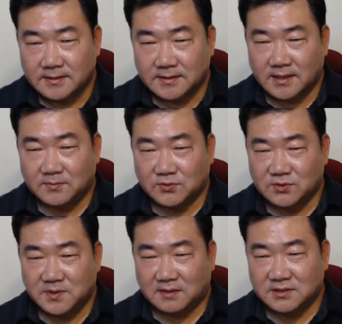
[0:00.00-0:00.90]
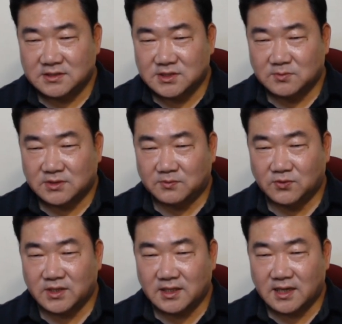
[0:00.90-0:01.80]
네, 폰투비 하모니 처음보다
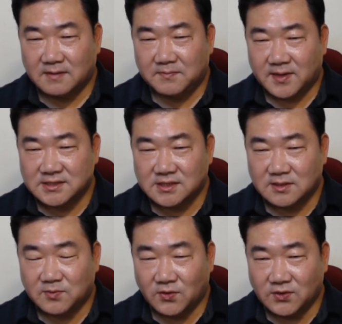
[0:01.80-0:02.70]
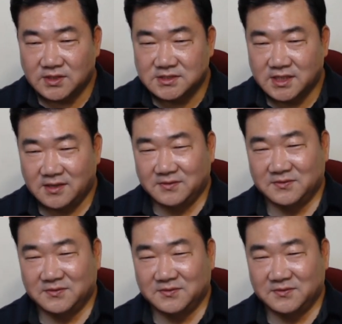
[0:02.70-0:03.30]
붓기가 빠져 보이세요.